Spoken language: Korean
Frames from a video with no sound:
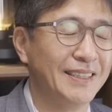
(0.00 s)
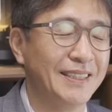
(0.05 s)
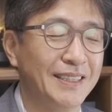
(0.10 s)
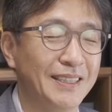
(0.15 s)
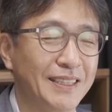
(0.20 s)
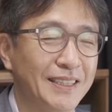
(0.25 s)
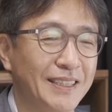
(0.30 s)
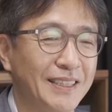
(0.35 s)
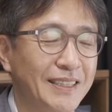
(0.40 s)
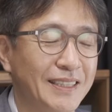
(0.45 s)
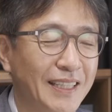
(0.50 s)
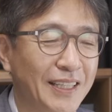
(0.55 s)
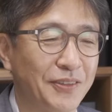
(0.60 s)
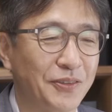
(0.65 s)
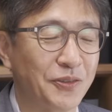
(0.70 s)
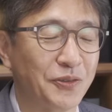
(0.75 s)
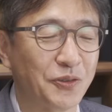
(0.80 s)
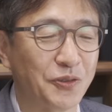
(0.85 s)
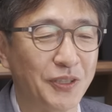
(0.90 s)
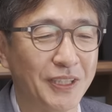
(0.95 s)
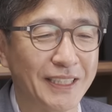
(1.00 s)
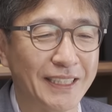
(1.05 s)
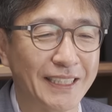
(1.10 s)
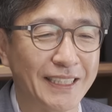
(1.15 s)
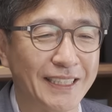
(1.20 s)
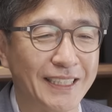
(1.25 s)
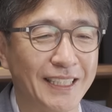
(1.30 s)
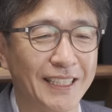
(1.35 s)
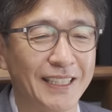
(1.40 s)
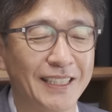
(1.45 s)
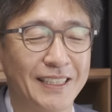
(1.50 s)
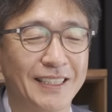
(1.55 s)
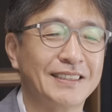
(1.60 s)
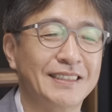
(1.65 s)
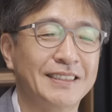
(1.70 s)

이 앤드류 카네기가